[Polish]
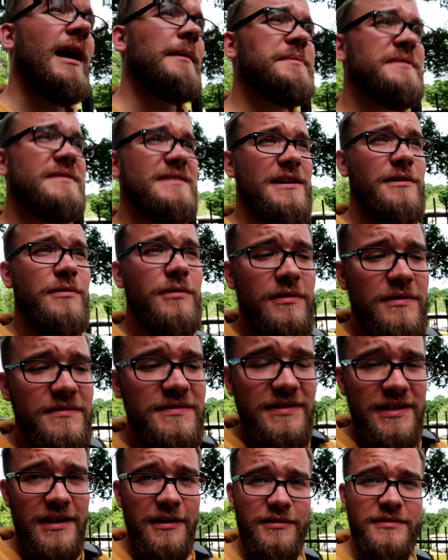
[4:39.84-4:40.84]
Abstrahując
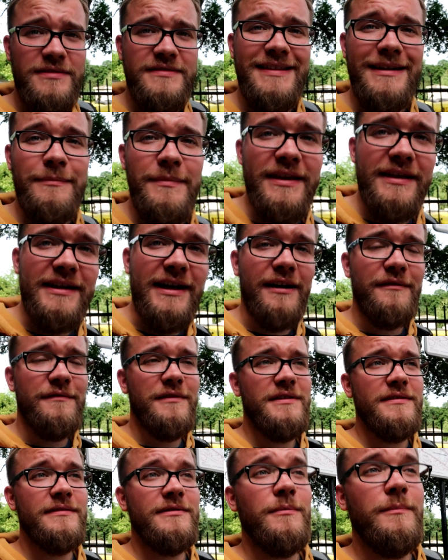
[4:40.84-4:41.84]
jednak od samej
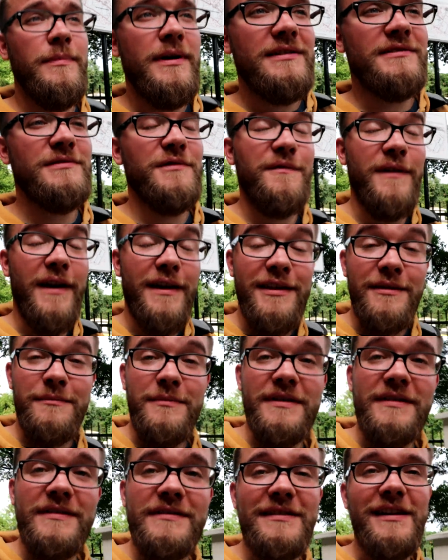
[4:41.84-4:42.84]
kawy, jest to bardzo fajne
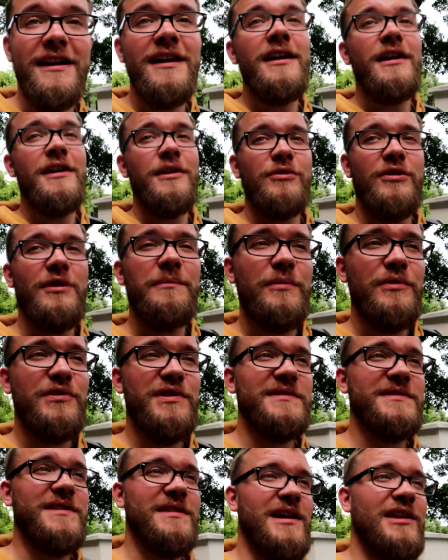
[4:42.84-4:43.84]
miejsce do
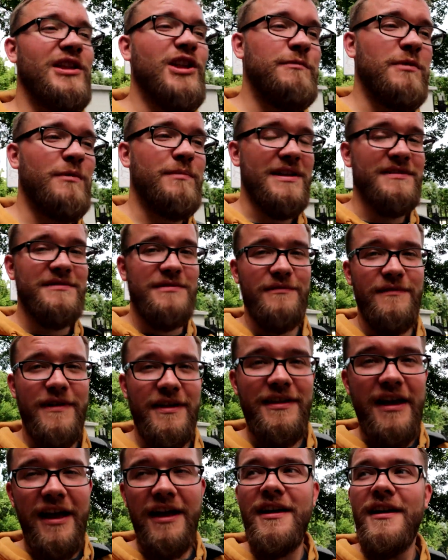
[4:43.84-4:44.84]
posiedzenia, do
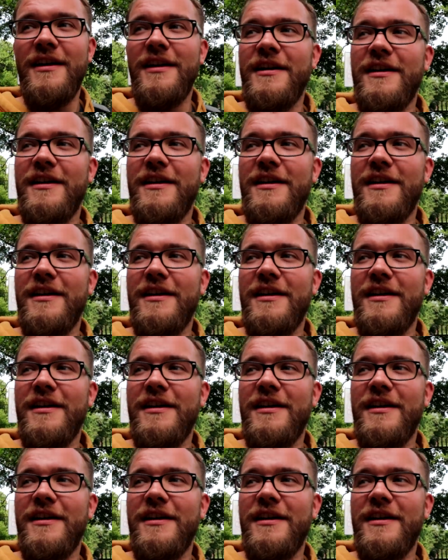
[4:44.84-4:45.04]
popracowania.